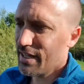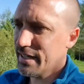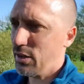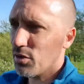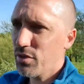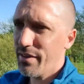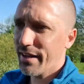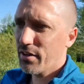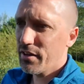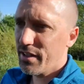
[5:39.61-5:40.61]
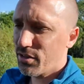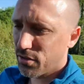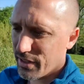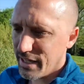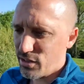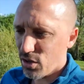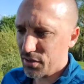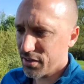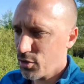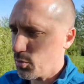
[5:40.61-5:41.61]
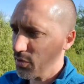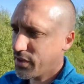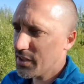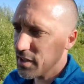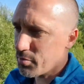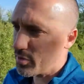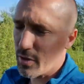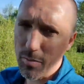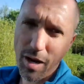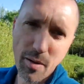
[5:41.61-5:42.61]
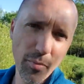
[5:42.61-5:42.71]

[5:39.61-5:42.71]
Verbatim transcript: et il recevait un code et ce code là il le rentrait sur mon site et puis bah,